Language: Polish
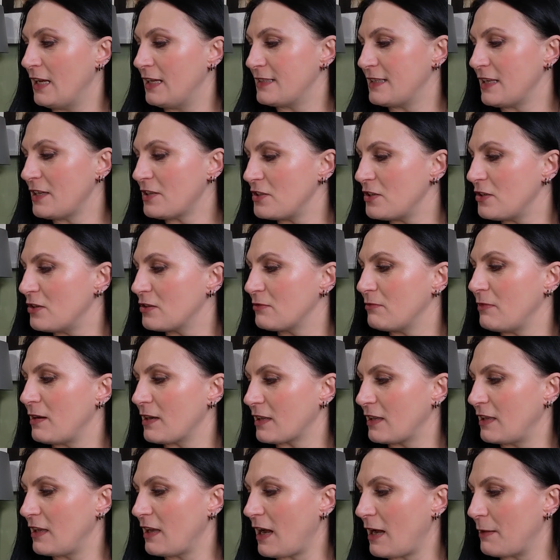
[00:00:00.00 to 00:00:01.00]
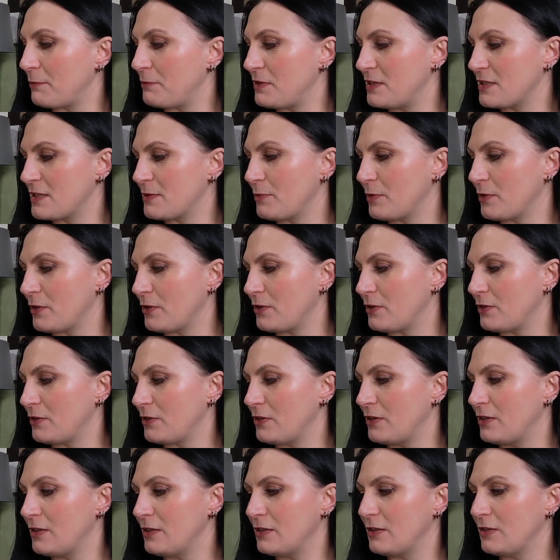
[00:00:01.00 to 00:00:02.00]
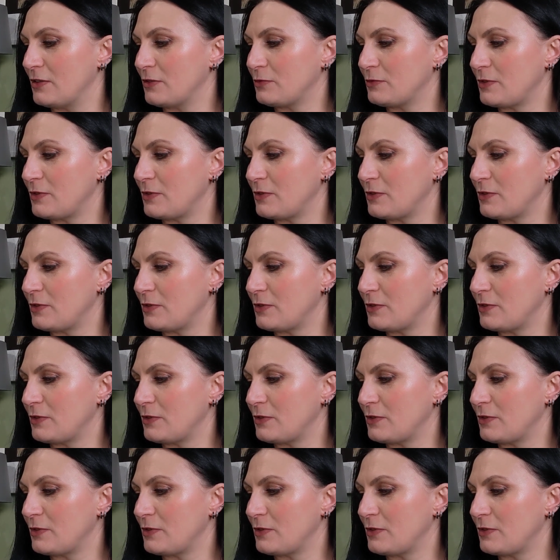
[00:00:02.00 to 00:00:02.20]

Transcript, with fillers: Zacznę od marki Apis, bo y,